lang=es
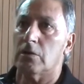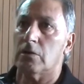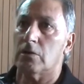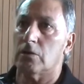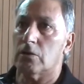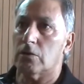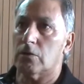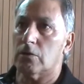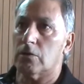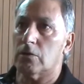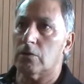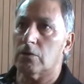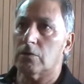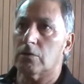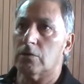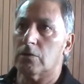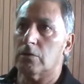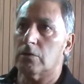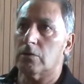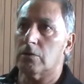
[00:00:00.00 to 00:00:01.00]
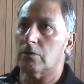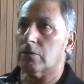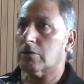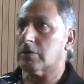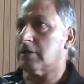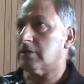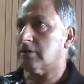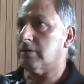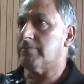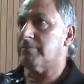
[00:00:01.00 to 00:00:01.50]
lo,
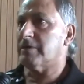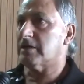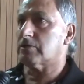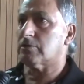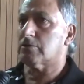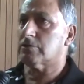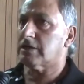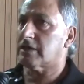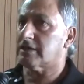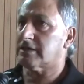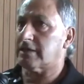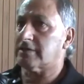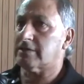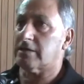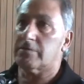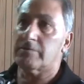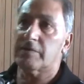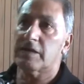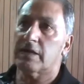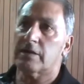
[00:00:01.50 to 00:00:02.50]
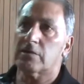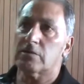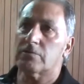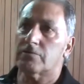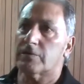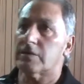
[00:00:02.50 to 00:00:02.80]
que se empezó, ya está terminado.